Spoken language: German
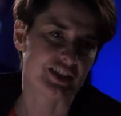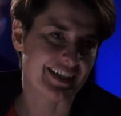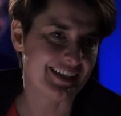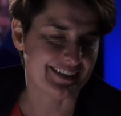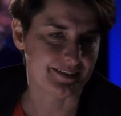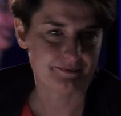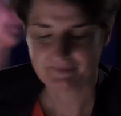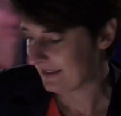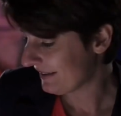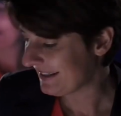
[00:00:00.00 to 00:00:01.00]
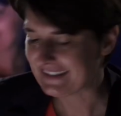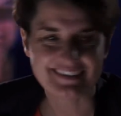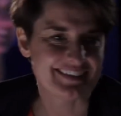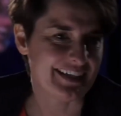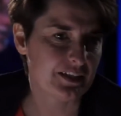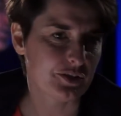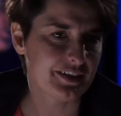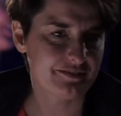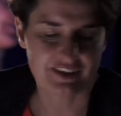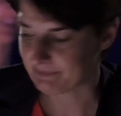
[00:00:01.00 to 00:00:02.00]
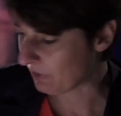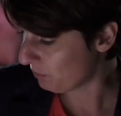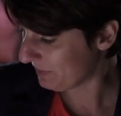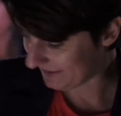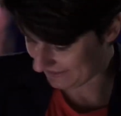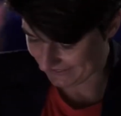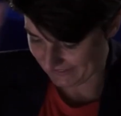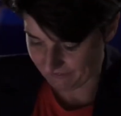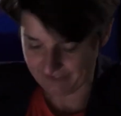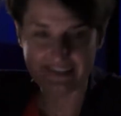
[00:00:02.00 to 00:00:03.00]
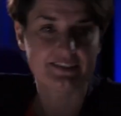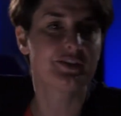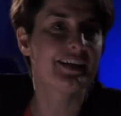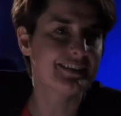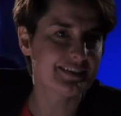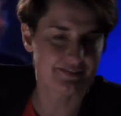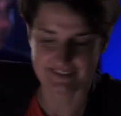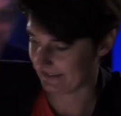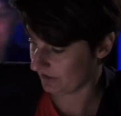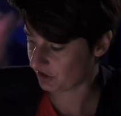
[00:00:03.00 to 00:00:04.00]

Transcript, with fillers: Nelly, es zählt doch nicht, was man unbedingt sehen will, sondern das, was ist.